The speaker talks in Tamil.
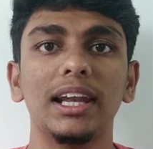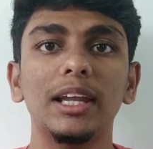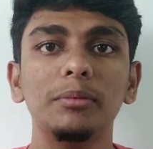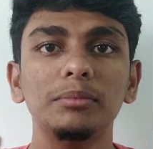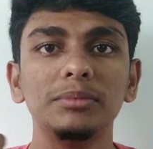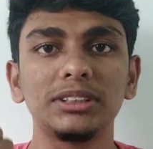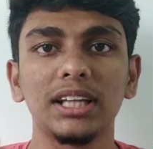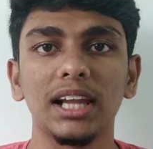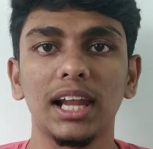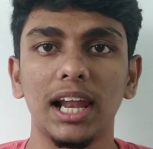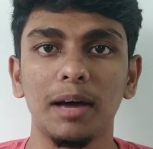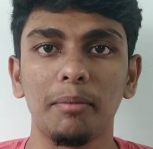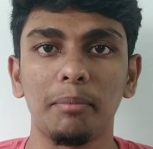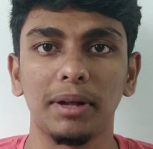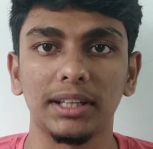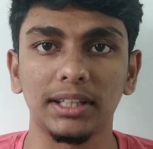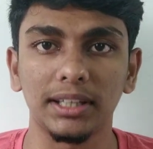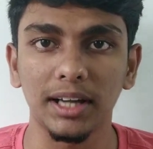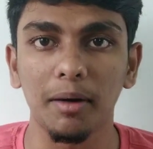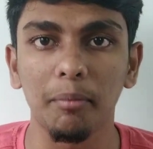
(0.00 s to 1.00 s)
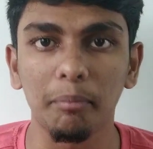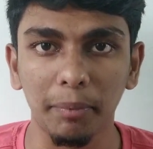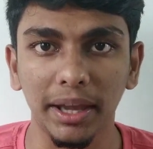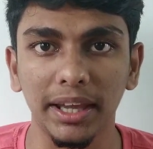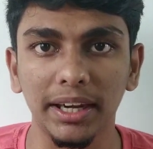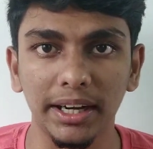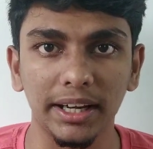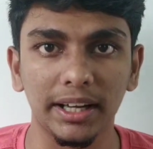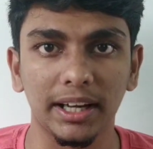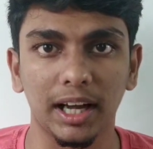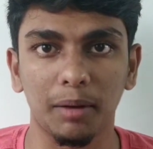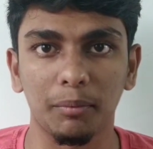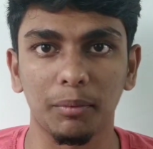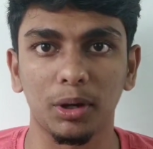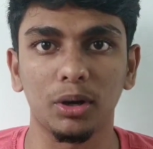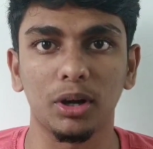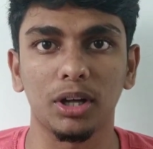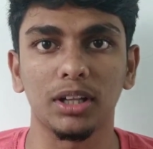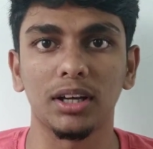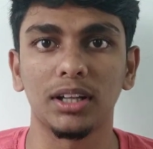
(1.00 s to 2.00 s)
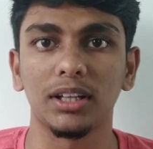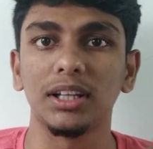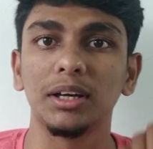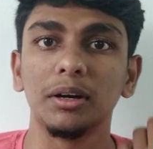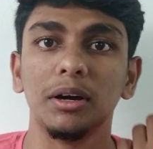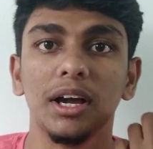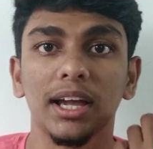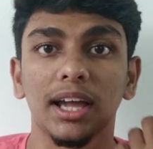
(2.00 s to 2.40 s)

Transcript: லிம்ஸ்லலாம் பார்த்தீங்கன்னா பெயின் எடுக்க ஆரம்பிக்கும் அதாவது